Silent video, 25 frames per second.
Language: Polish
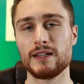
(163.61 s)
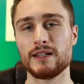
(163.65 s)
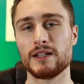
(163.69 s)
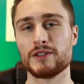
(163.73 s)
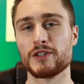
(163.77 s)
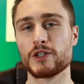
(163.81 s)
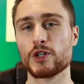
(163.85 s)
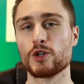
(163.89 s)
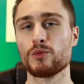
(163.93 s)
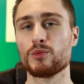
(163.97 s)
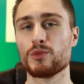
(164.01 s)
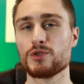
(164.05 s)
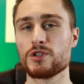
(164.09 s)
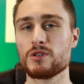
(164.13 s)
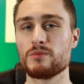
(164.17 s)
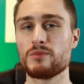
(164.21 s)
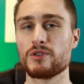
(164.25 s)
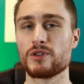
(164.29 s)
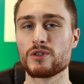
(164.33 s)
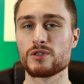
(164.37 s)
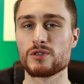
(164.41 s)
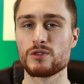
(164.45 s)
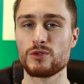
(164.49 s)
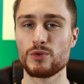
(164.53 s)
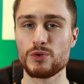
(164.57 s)
Dlatego
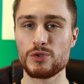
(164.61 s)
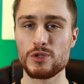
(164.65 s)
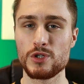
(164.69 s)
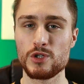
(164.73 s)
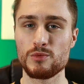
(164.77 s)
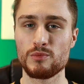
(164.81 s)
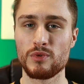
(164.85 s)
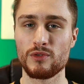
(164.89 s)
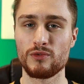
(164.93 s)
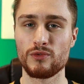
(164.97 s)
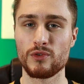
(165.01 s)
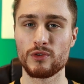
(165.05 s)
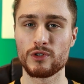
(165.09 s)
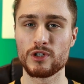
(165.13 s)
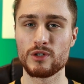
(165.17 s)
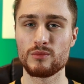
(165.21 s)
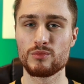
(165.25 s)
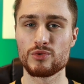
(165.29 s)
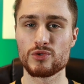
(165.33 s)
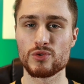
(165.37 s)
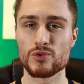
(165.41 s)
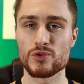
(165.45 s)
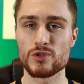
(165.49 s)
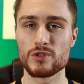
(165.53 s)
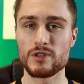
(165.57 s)
musimy rozluźnić powłoki
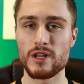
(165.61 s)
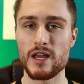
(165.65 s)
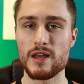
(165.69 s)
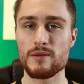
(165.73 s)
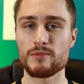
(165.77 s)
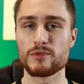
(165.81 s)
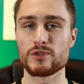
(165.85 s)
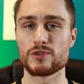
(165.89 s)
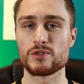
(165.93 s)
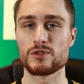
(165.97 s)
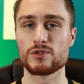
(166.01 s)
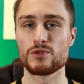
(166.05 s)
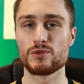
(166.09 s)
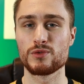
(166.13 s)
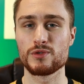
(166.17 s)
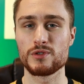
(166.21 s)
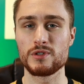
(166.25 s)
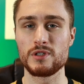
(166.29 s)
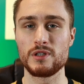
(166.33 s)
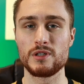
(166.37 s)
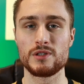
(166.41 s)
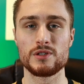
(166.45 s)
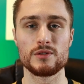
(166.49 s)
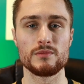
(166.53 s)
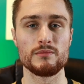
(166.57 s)
brzuszne,
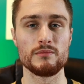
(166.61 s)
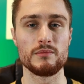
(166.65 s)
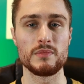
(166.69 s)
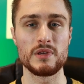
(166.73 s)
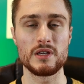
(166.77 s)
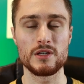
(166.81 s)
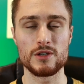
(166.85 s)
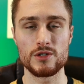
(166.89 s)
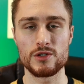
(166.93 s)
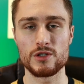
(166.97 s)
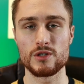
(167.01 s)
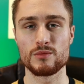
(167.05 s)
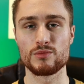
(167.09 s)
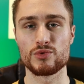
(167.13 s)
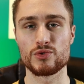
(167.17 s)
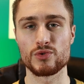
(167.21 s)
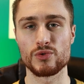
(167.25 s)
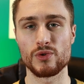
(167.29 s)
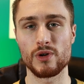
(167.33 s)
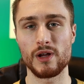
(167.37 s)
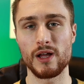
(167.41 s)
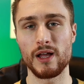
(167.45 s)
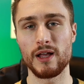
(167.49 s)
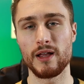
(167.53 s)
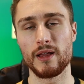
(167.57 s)
rozluźnić mięśnie
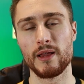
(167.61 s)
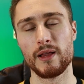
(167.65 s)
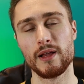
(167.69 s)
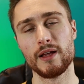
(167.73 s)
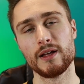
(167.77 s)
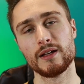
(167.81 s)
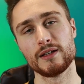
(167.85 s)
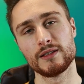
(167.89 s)
brzucha,